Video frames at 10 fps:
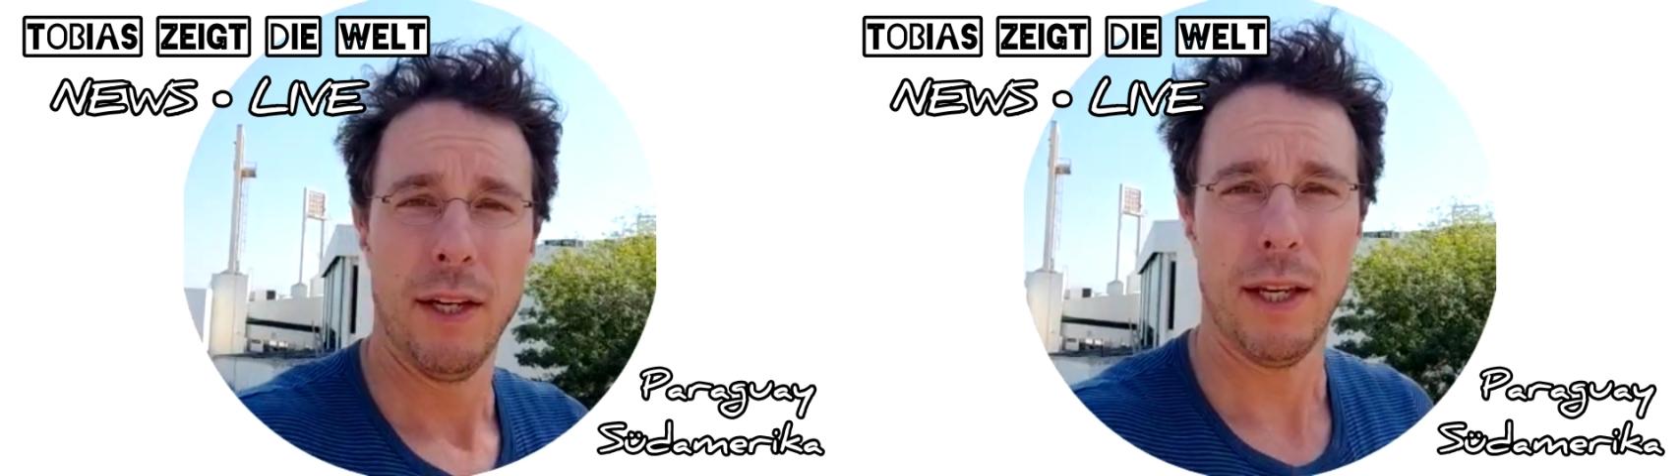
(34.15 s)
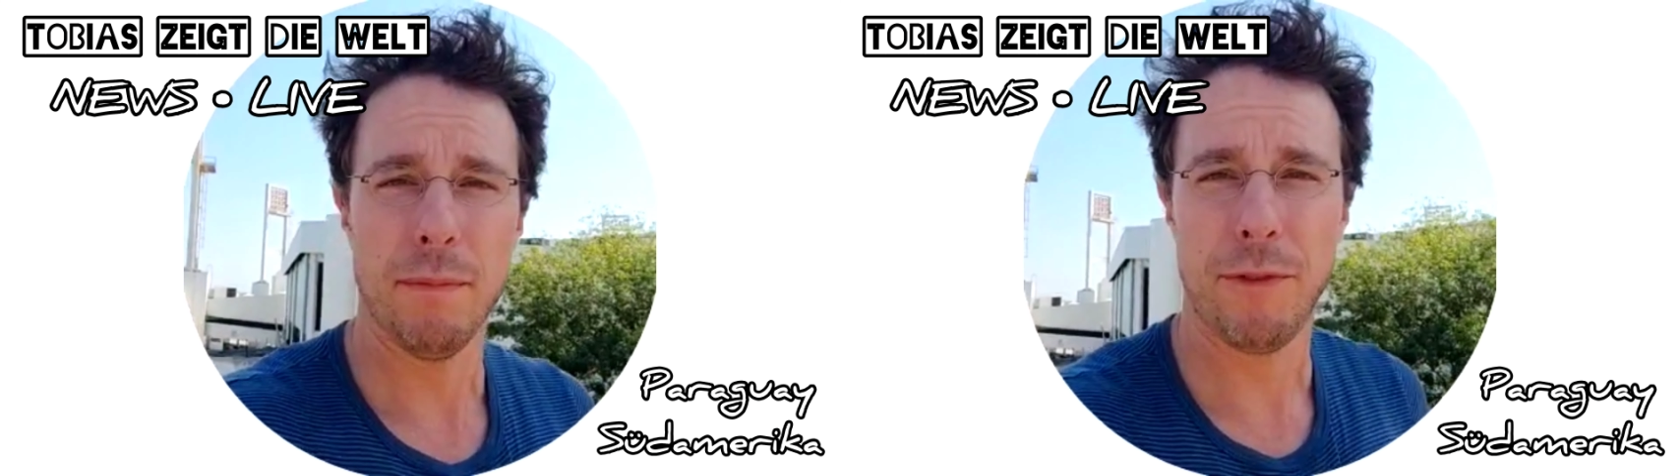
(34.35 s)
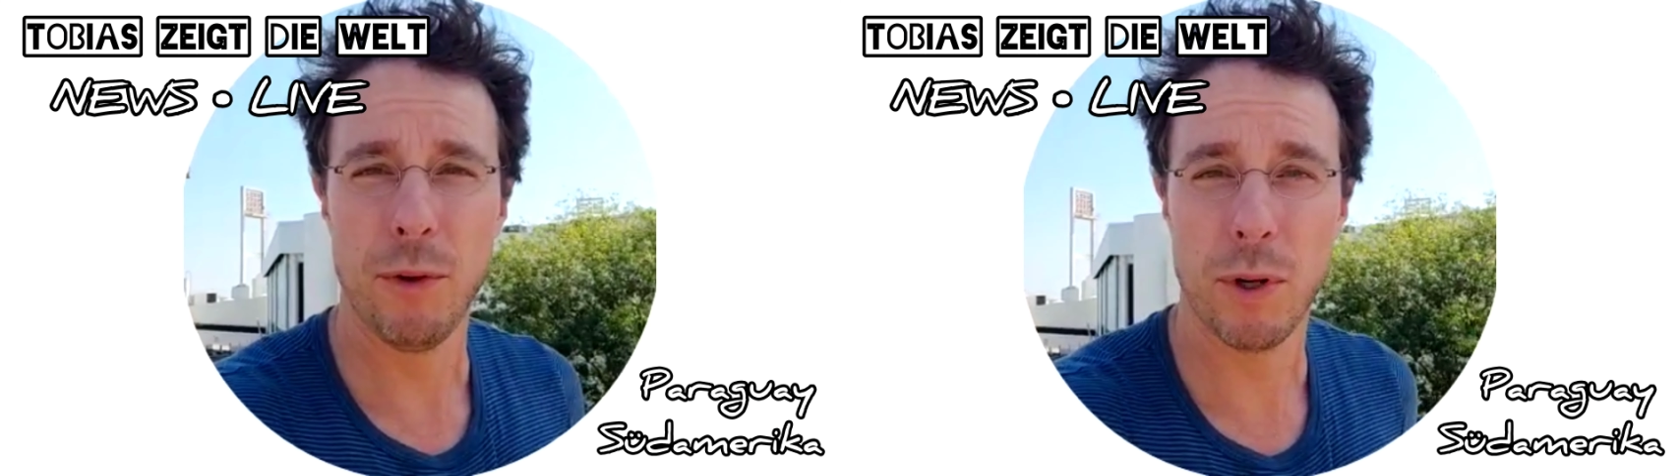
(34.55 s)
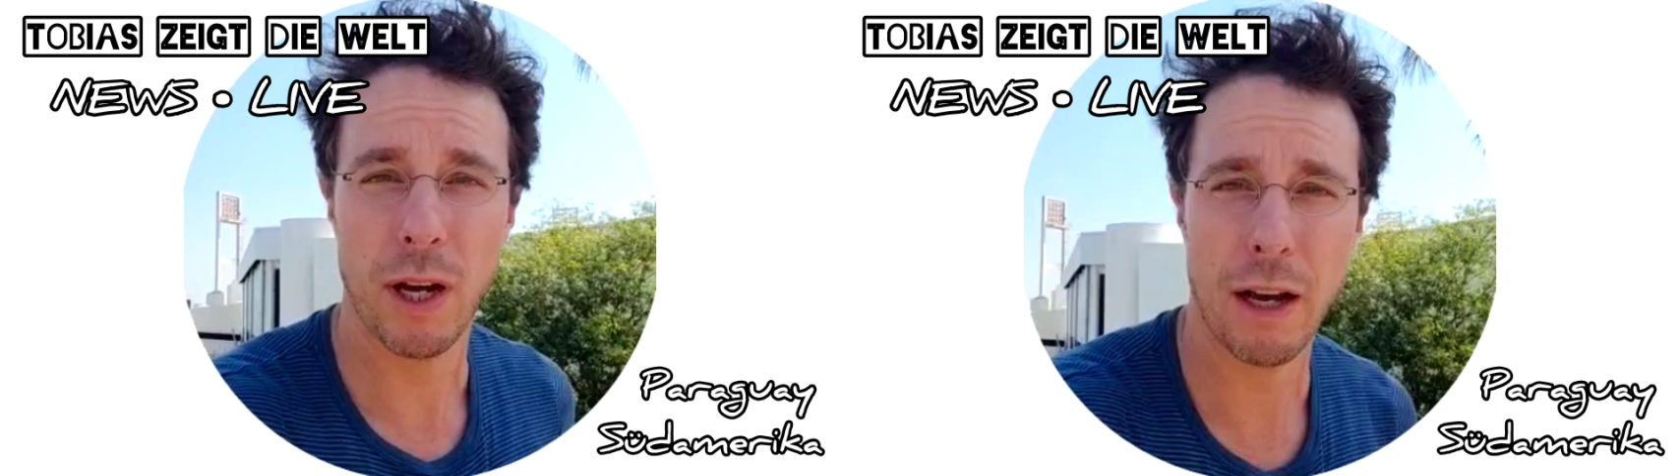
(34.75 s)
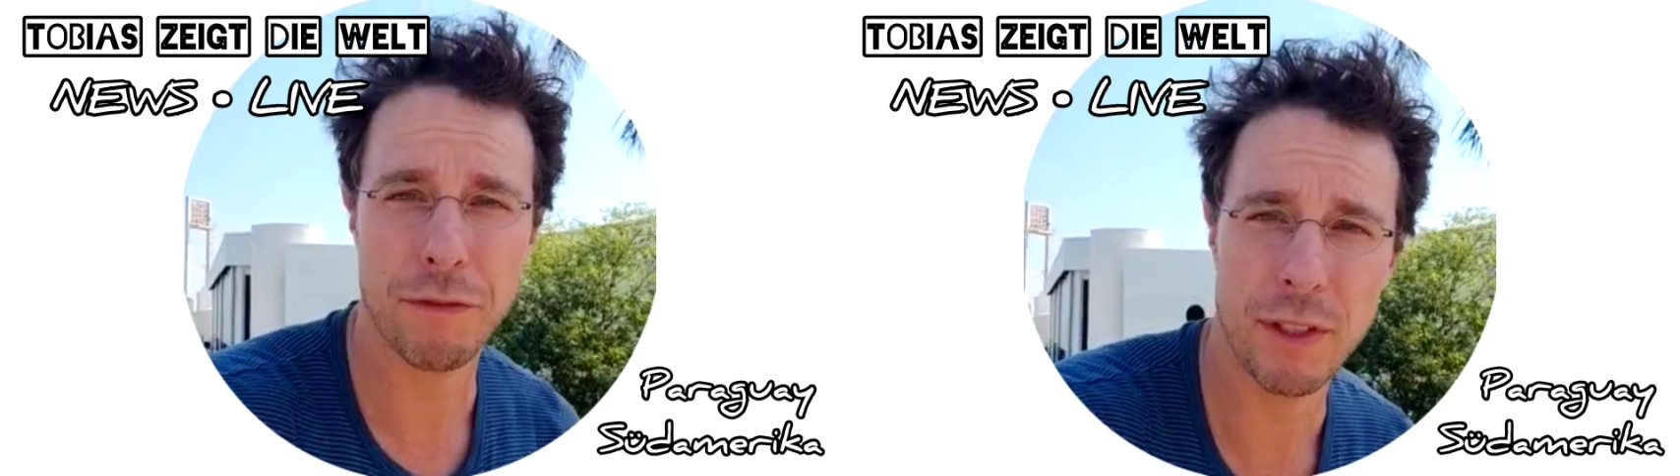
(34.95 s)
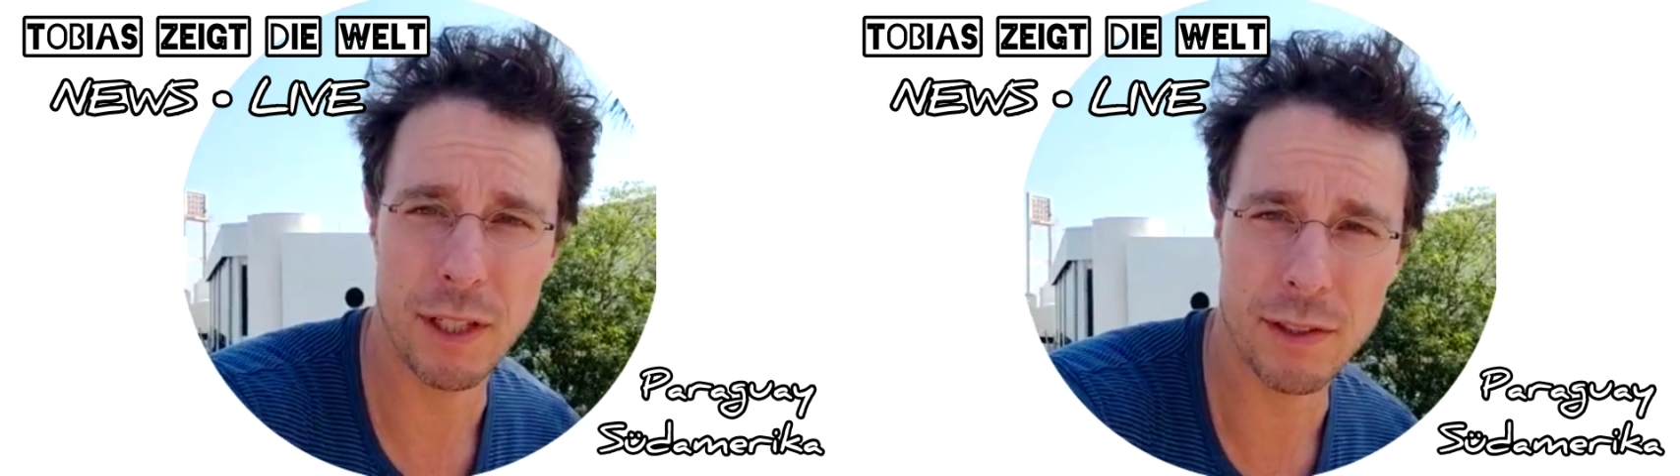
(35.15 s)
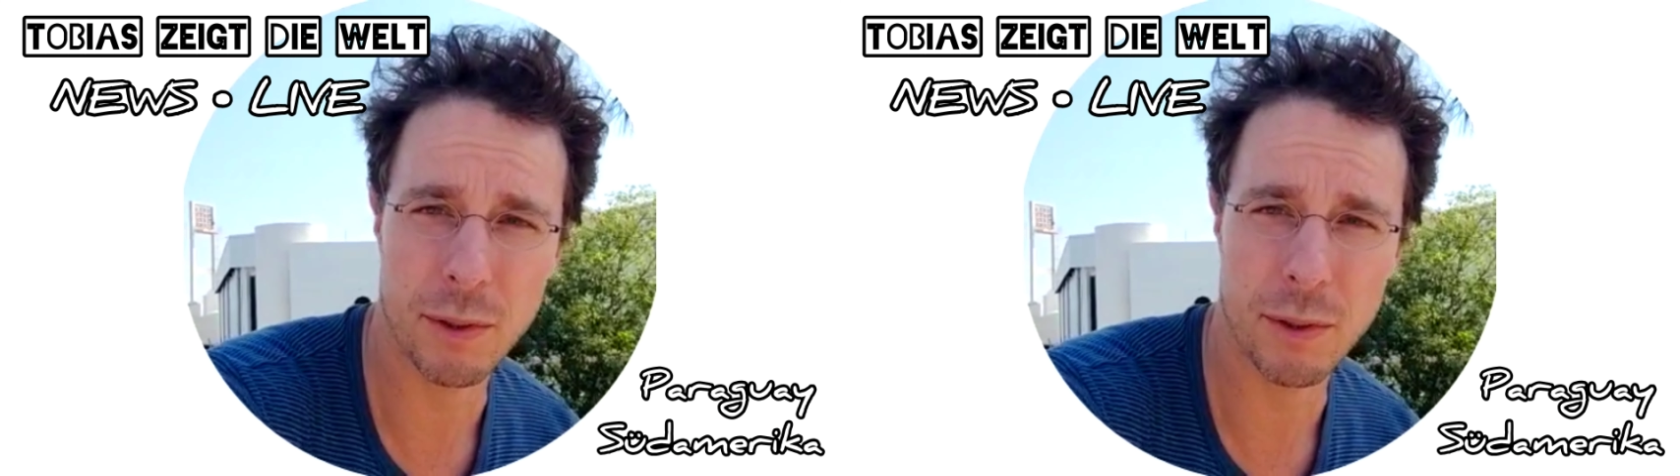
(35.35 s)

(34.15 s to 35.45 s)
Im Flughafen ist